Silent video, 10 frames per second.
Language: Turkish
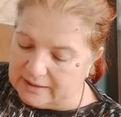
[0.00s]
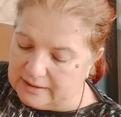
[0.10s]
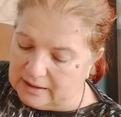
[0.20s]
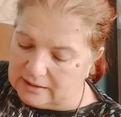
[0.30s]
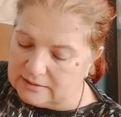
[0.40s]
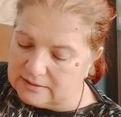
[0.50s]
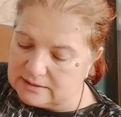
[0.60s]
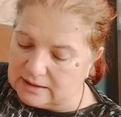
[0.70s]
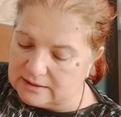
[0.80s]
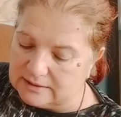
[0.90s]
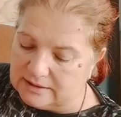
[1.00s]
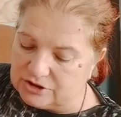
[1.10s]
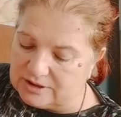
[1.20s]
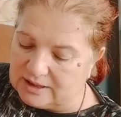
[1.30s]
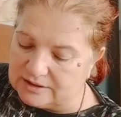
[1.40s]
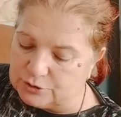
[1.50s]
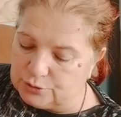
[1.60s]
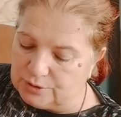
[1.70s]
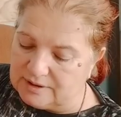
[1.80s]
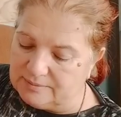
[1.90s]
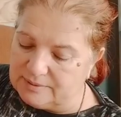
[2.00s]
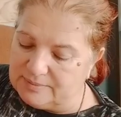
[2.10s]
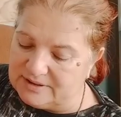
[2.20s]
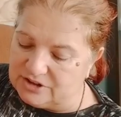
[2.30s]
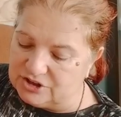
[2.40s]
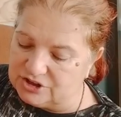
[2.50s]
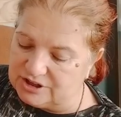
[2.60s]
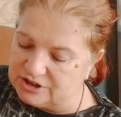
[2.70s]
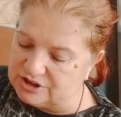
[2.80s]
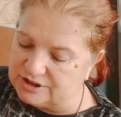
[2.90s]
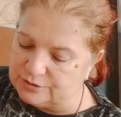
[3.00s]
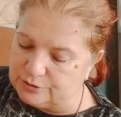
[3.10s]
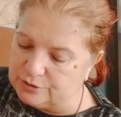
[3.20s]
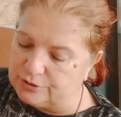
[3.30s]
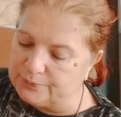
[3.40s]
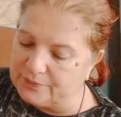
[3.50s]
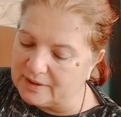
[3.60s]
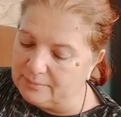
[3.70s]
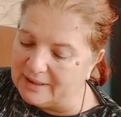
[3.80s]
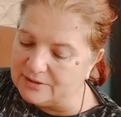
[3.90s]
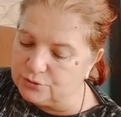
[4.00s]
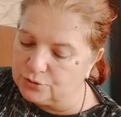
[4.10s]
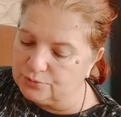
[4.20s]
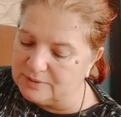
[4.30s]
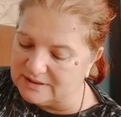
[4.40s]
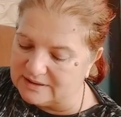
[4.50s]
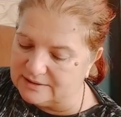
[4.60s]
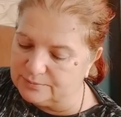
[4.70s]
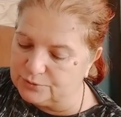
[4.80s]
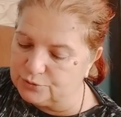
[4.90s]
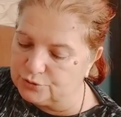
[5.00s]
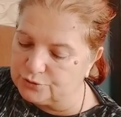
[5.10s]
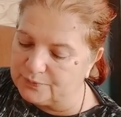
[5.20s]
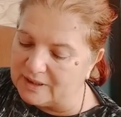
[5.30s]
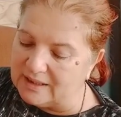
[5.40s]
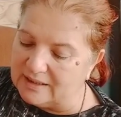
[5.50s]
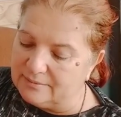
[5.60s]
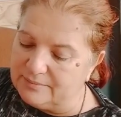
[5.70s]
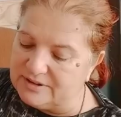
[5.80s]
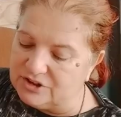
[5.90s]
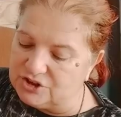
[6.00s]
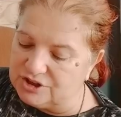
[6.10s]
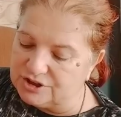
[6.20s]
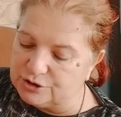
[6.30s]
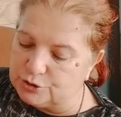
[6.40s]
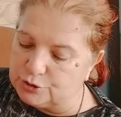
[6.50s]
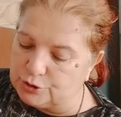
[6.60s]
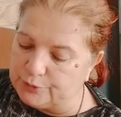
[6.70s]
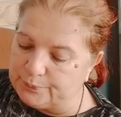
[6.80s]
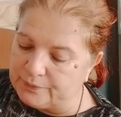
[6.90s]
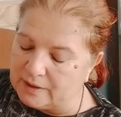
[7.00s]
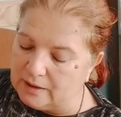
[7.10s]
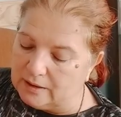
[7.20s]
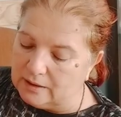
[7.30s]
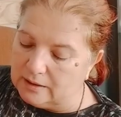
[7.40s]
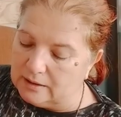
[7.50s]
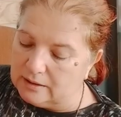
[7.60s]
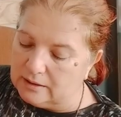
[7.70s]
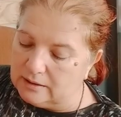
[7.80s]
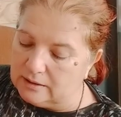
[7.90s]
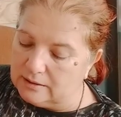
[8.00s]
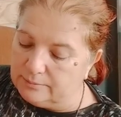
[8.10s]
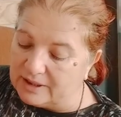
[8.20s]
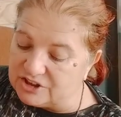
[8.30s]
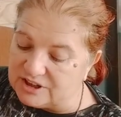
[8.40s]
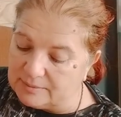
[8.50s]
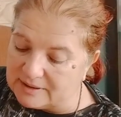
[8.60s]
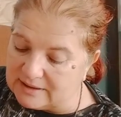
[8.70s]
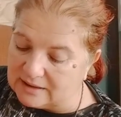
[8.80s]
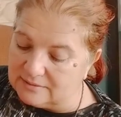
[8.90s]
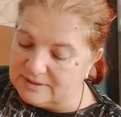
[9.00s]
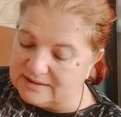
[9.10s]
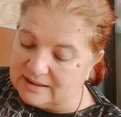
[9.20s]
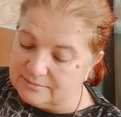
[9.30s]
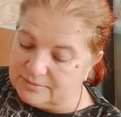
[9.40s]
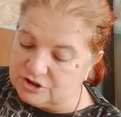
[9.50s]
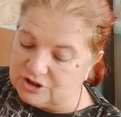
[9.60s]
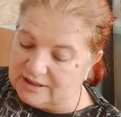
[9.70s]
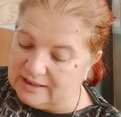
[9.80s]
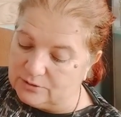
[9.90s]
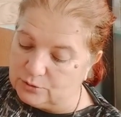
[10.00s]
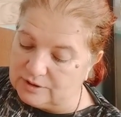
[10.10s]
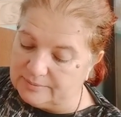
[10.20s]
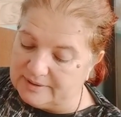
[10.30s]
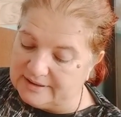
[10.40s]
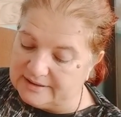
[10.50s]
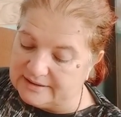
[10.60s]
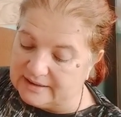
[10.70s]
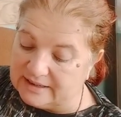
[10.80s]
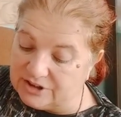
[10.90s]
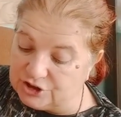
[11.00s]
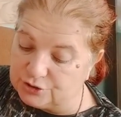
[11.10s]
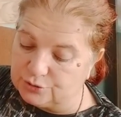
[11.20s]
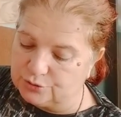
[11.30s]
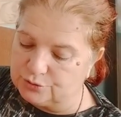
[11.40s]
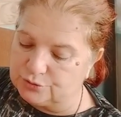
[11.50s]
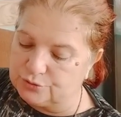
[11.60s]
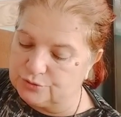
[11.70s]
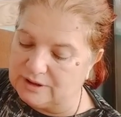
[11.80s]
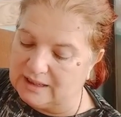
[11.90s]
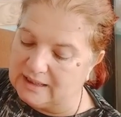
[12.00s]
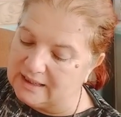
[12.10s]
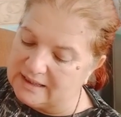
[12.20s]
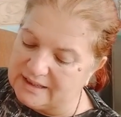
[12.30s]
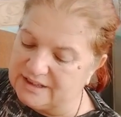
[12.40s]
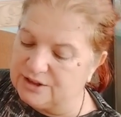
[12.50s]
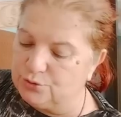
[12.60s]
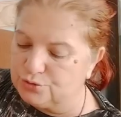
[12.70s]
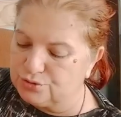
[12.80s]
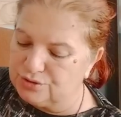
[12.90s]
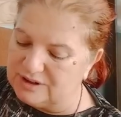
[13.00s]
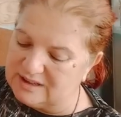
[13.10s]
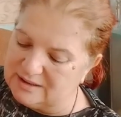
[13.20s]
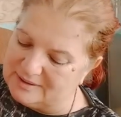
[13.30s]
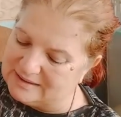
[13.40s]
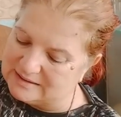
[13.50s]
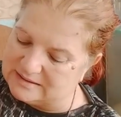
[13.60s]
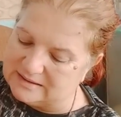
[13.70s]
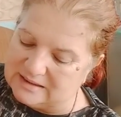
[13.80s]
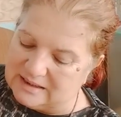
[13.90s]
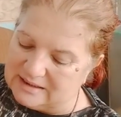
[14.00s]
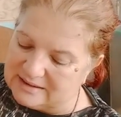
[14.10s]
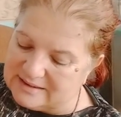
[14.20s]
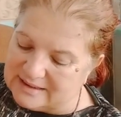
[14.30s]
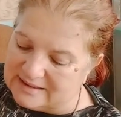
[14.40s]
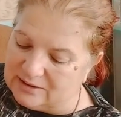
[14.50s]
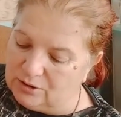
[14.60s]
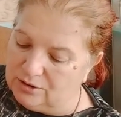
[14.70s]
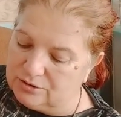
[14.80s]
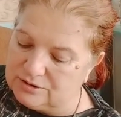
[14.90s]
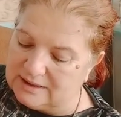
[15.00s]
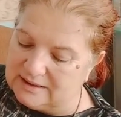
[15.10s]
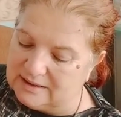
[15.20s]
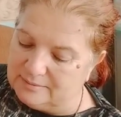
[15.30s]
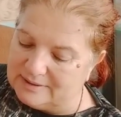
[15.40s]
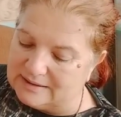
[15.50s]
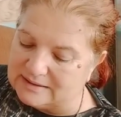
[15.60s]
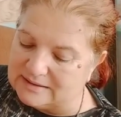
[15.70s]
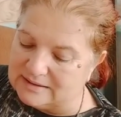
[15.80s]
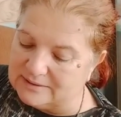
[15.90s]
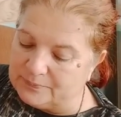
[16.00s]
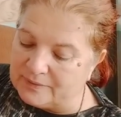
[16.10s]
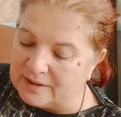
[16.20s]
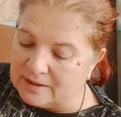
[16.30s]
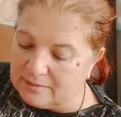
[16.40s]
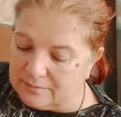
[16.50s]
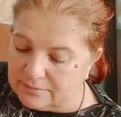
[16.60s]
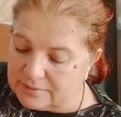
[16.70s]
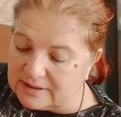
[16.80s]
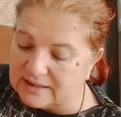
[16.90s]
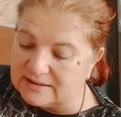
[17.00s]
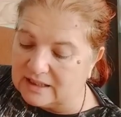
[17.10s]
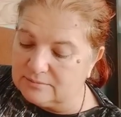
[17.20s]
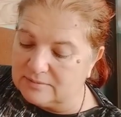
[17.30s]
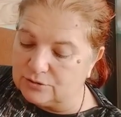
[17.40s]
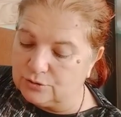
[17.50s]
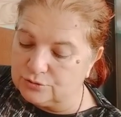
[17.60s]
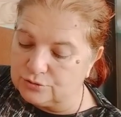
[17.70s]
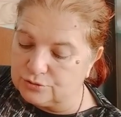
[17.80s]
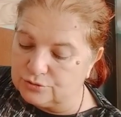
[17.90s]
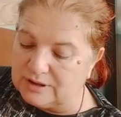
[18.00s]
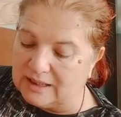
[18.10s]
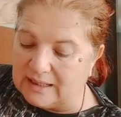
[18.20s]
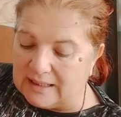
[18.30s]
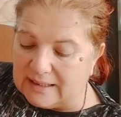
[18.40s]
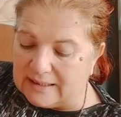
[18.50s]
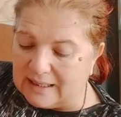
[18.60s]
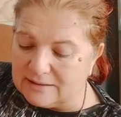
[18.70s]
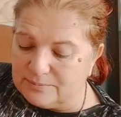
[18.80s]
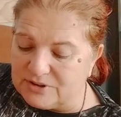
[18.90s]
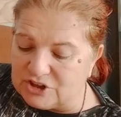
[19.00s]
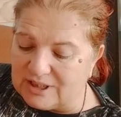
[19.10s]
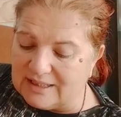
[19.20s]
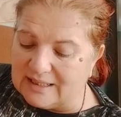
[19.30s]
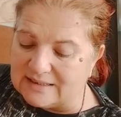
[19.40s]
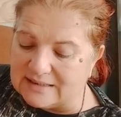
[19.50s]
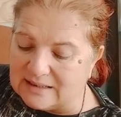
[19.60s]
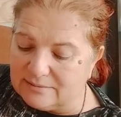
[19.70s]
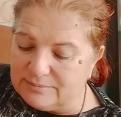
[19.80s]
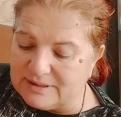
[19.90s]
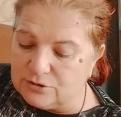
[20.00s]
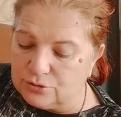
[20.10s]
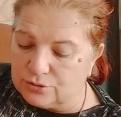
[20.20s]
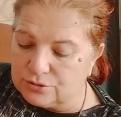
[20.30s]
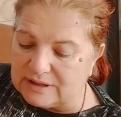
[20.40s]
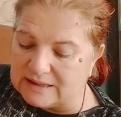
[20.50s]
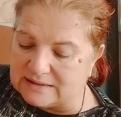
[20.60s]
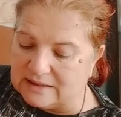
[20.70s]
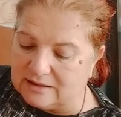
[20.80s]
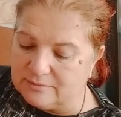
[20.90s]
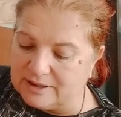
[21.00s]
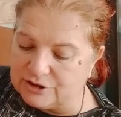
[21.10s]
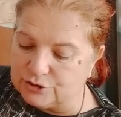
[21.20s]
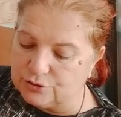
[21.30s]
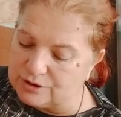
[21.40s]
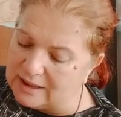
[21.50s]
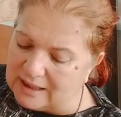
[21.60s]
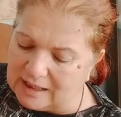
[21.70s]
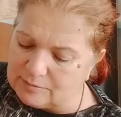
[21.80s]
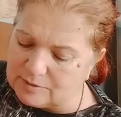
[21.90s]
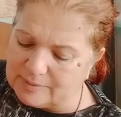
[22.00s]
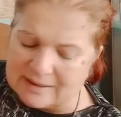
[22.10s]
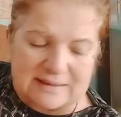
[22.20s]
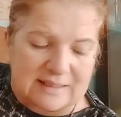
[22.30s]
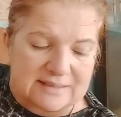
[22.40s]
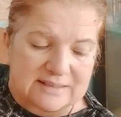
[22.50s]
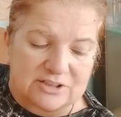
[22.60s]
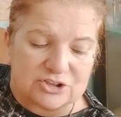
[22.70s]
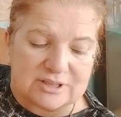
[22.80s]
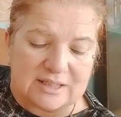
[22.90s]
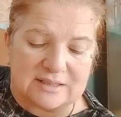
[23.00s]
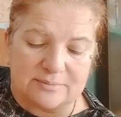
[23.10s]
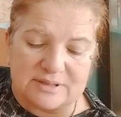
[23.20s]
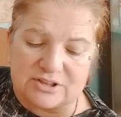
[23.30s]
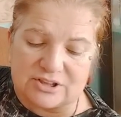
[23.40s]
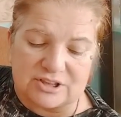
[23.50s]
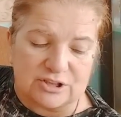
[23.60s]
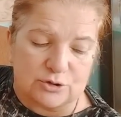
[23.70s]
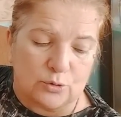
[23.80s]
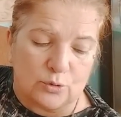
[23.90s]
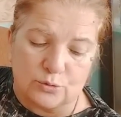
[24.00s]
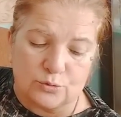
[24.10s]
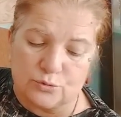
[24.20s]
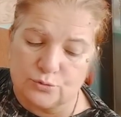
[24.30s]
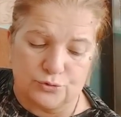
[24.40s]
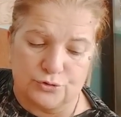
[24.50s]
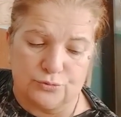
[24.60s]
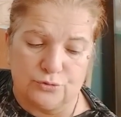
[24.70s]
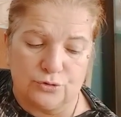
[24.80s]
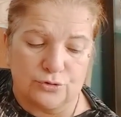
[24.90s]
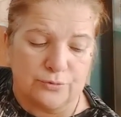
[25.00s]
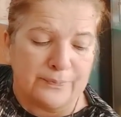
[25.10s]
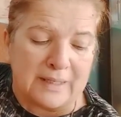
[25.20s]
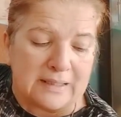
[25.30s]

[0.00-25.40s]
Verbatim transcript: Yalnız arkadaşlar şöyle bir bitiş yaşanıyor. Pek çok balık burcu bitiş yaşıyor. Başlamadan biten bir şeyler olabilir iş konusunda 2-3 gün gidebilirsin, geri öteleyebilirsin. Kazanma konusunda yani bir şeyler bitiyor, tekrar başlıyor. Ama ben kazançlarda bir sıkıntı olduğunu düşünmüyorum.